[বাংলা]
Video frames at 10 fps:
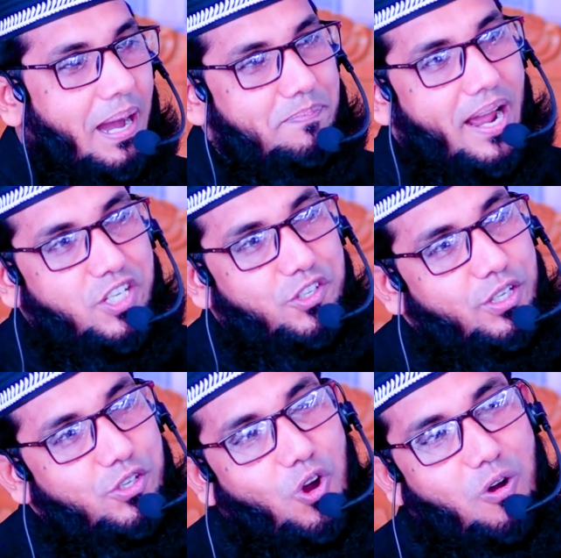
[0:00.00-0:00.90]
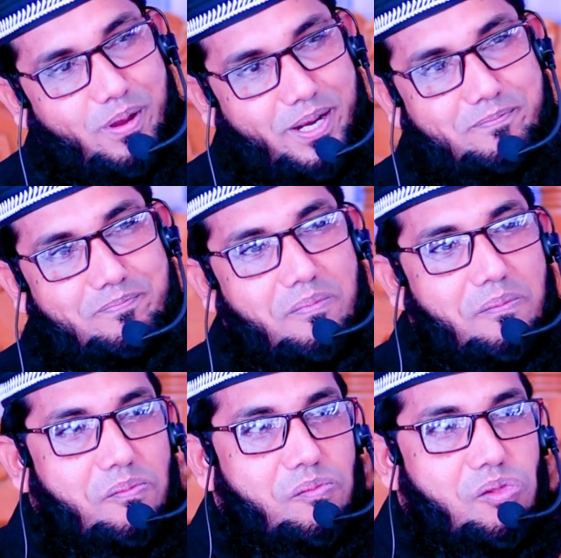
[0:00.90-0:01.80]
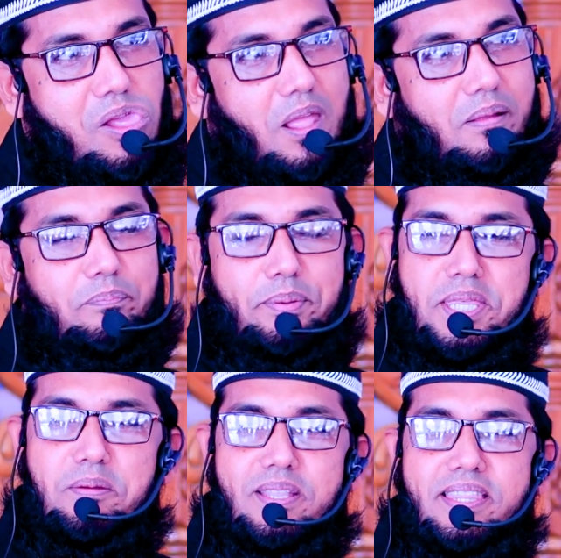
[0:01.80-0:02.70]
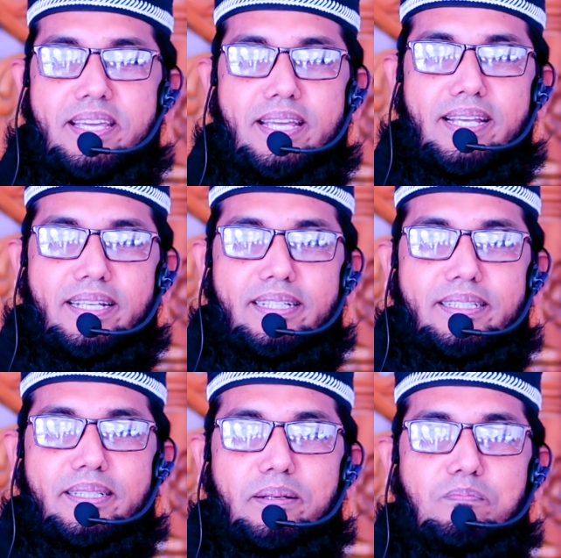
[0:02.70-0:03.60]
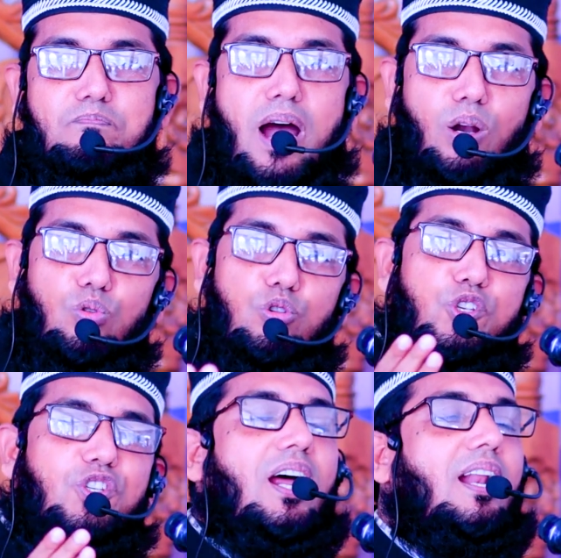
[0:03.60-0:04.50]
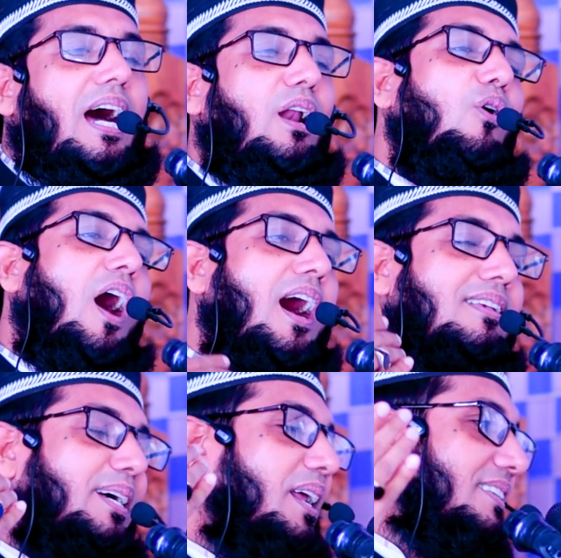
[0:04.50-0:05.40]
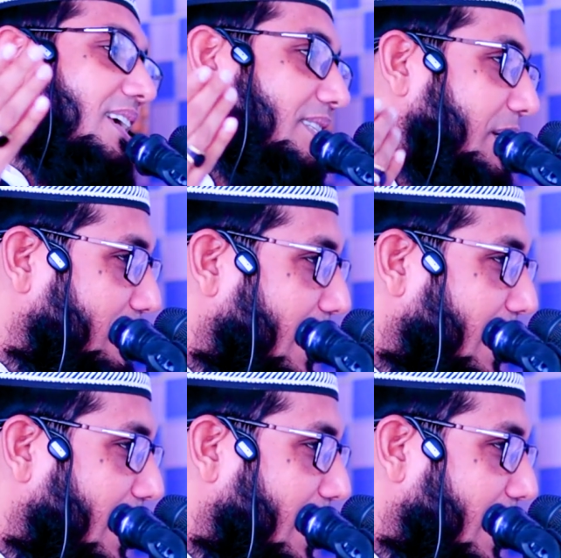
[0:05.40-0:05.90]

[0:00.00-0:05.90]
আপনি আশ্চর্য হবেন পৃথিবীতে মানুষ ছাড়া আরো হাজার হাজার জীব